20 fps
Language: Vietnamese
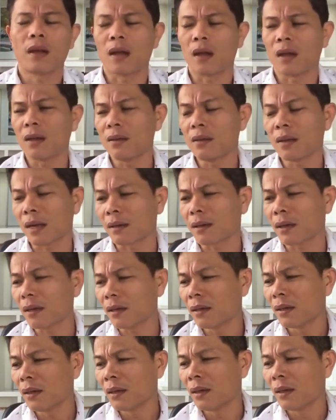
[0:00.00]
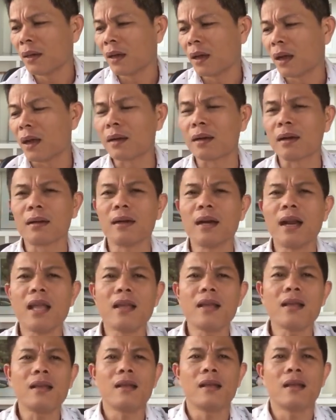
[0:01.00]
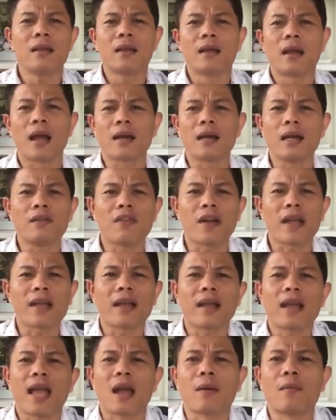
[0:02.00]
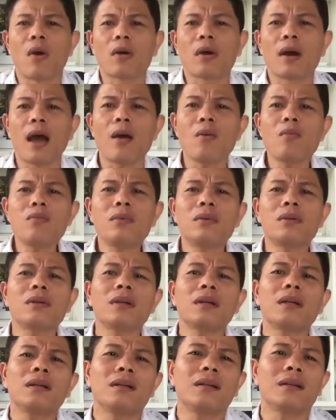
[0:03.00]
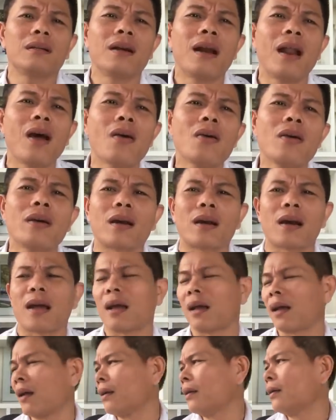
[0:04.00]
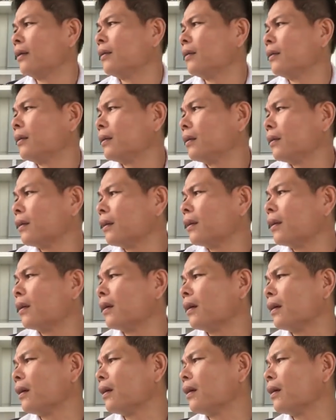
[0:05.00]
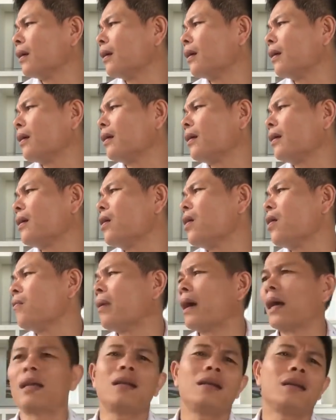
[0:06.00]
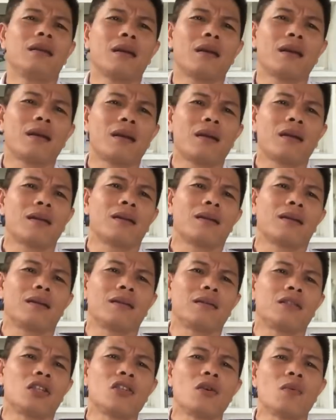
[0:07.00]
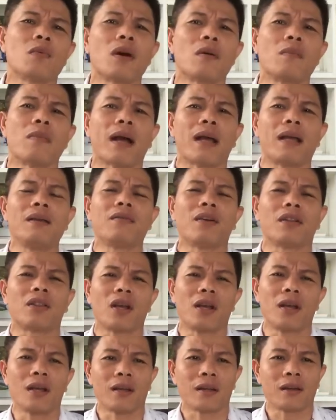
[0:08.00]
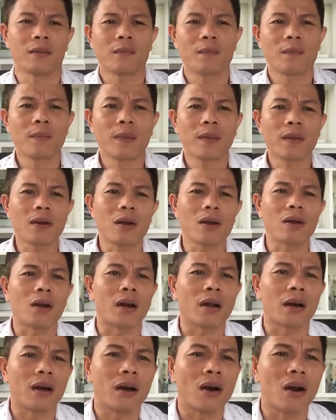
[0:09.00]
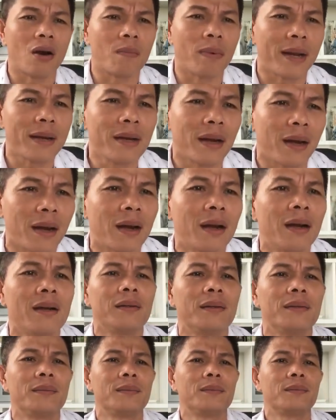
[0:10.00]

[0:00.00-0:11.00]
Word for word: hãy nhận đó à, rồi đi à, đi vay ngân hàng một đống cái nói rằng là à, đòn bẩy à, sử dụng đòn bẩy về tiền cái đó gọi là đòn bẩy nợ